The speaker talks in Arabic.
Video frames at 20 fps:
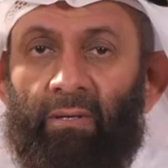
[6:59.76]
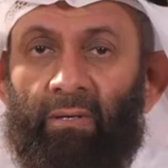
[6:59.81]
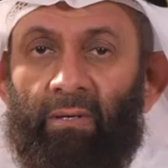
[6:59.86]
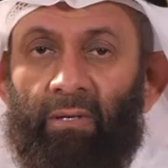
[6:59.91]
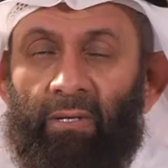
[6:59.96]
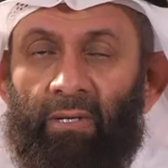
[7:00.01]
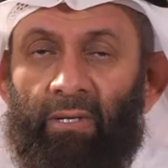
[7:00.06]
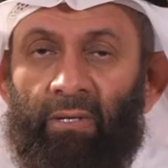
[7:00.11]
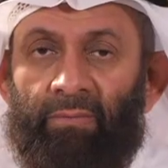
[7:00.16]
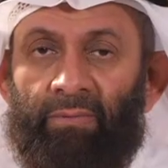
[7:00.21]

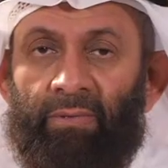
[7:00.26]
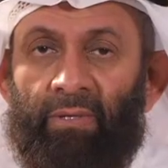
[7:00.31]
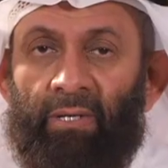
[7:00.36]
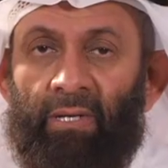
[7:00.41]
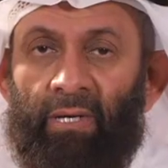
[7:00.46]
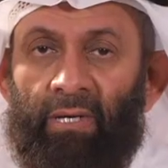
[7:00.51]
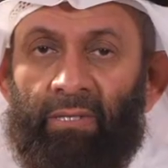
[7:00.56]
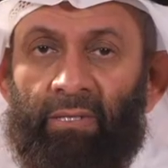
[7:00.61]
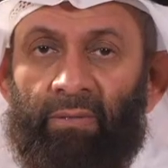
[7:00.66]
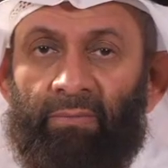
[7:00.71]
الحمد
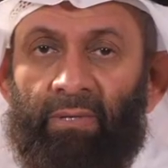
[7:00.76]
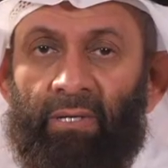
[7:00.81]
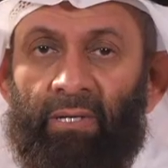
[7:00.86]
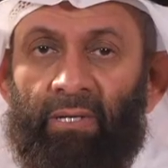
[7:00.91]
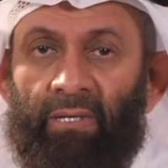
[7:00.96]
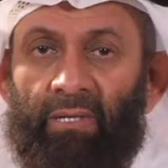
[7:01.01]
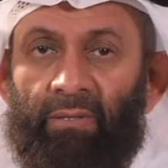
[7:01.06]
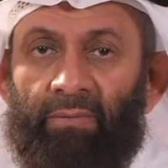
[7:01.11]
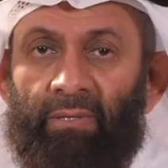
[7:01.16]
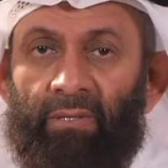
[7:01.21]
لله رب
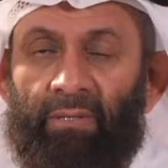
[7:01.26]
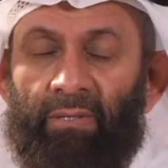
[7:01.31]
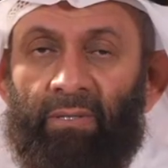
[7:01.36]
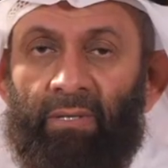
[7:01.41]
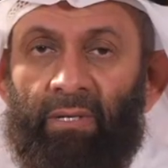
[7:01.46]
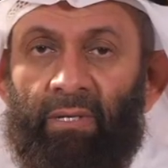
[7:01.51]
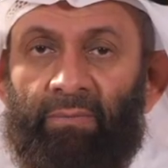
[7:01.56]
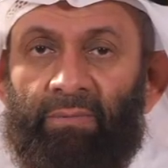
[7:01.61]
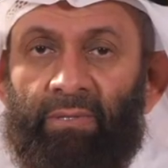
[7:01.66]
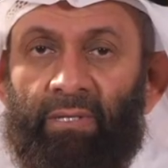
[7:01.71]
العالمين
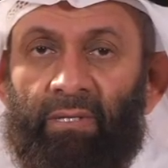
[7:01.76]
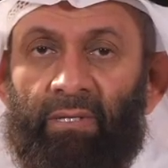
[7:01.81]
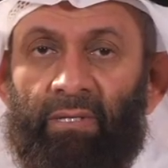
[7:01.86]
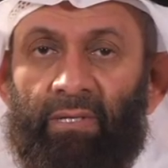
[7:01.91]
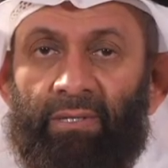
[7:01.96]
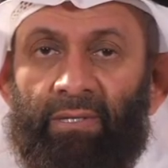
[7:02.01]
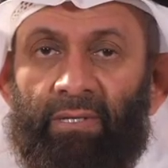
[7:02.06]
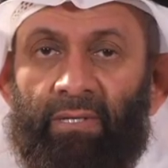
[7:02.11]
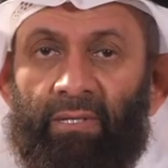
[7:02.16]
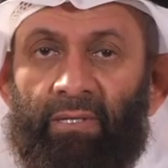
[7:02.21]
حمدا
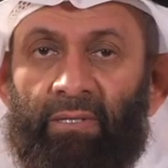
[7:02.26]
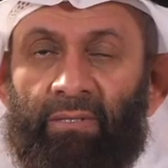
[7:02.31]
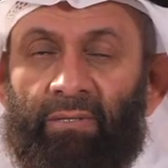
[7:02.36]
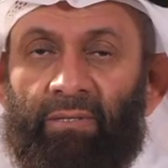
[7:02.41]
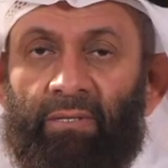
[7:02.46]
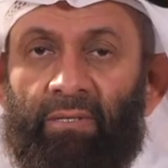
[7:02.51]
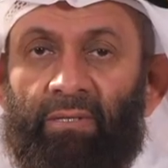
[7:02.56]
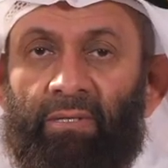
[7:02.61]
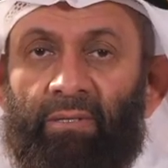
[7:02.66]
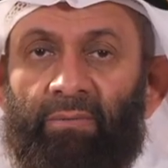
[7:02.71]
كثيرا
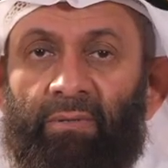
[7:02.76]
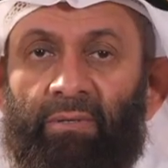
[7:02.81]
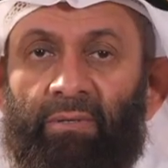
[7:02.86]
طيبا